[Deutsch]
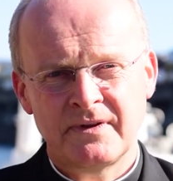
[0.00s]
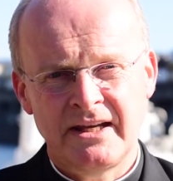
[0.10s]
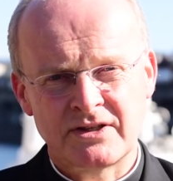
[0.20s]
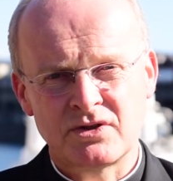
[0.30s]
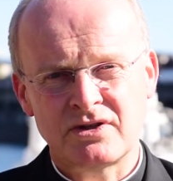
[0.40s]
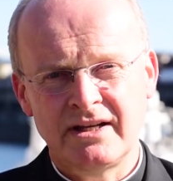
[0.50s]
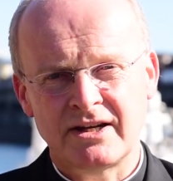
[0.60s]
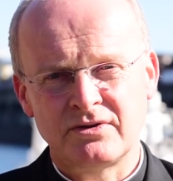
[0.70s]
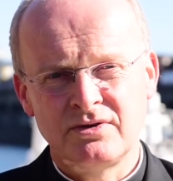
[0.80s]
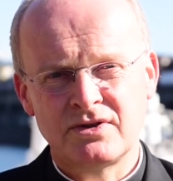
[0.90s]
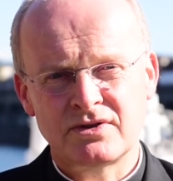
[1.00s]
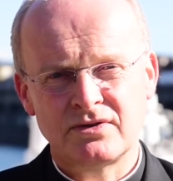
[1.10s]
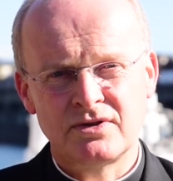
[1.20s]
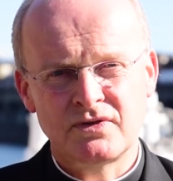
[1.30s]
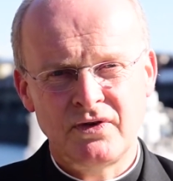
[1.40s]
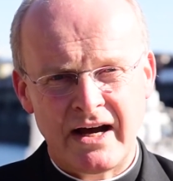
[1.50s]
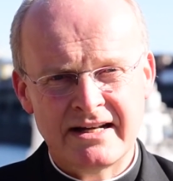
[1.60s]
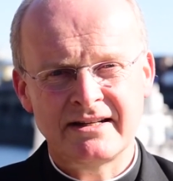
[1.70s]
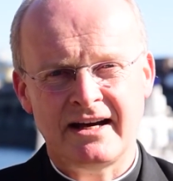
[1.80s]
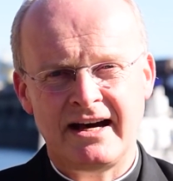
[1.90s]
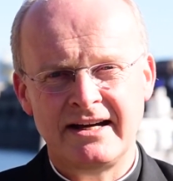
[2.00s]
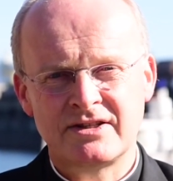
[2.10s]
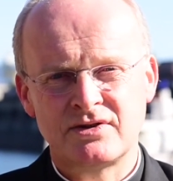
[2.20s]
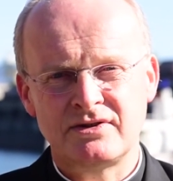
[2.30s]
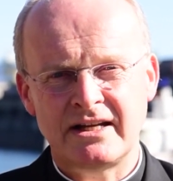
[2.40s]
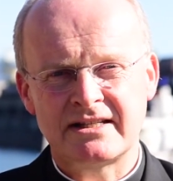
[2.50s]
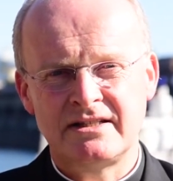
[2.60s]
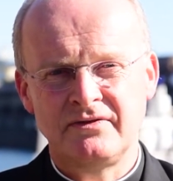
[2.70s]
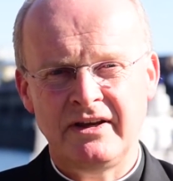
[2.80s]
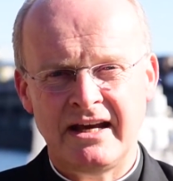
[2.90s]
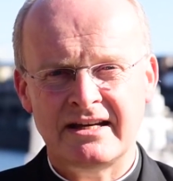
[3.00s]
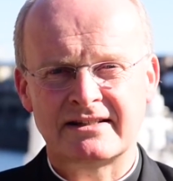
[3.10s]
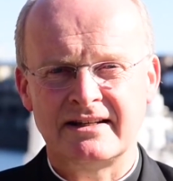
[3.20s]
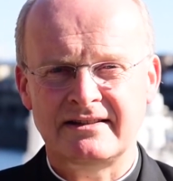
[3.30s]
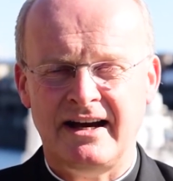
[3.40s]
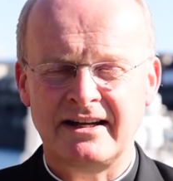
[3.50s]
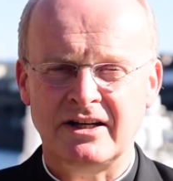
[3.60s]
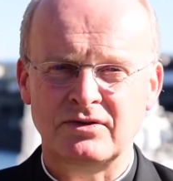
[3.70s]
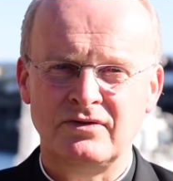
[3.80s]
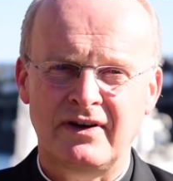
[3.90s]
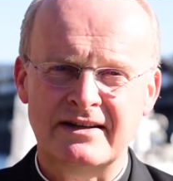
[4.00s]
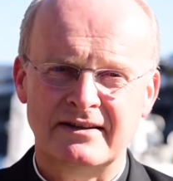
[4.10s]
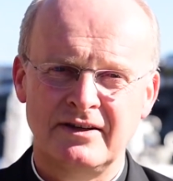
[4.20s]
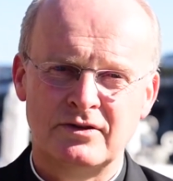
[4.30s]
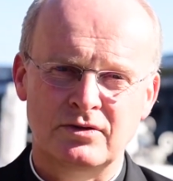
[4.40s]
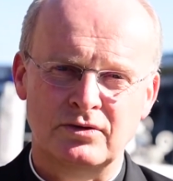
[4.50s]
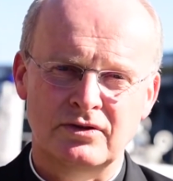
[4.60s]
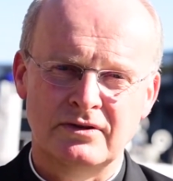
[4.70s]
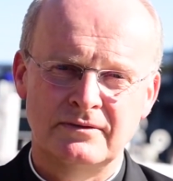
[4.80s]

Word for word: Jesus lehrt uns, uns für andere einzusetzen, wie er es getan hat und weiterhin tut.